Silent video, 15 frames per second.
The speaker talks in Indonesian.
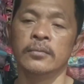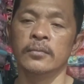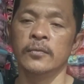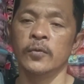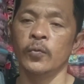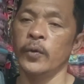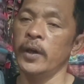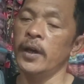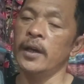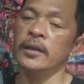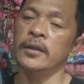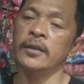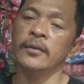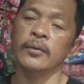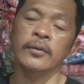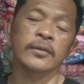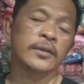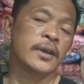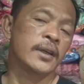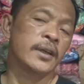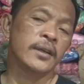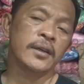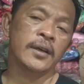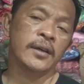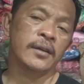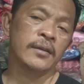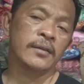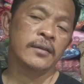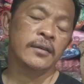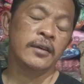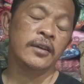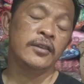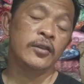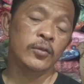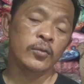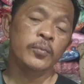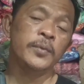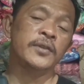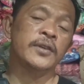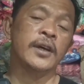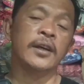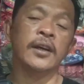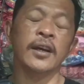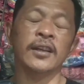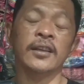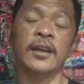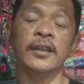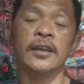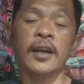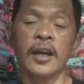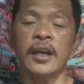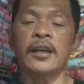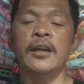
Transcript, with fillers: WA-nya Toko Sarina. Di situ bisa Anda tanyakan